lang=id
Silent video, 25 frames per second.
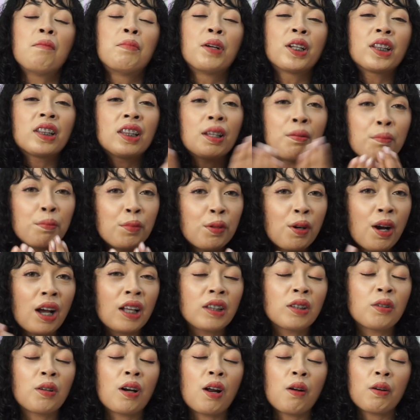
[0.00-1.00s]
bertemu
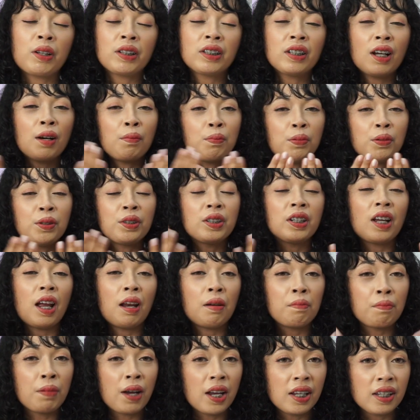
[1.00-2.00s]
atau rawat gabung
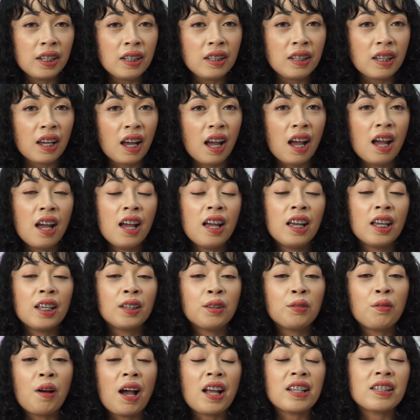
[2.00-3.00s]
dengan bayinya
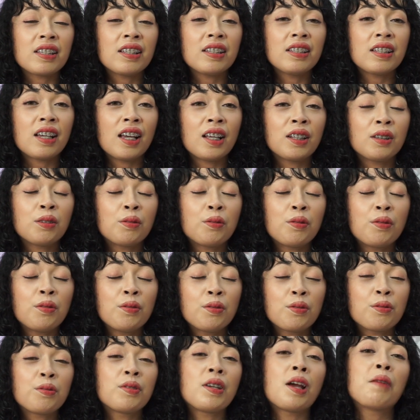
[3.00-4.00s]
itu ASINya
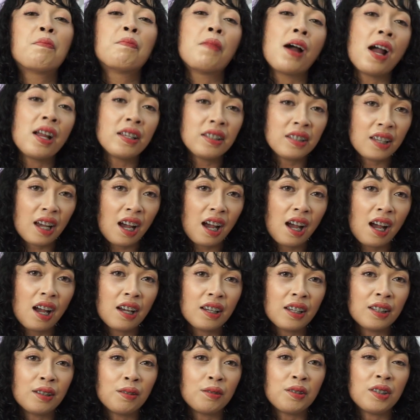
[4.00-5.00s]
itu sudah banyak
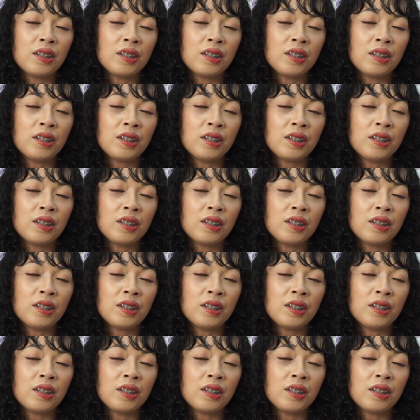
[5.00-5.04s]
gitu.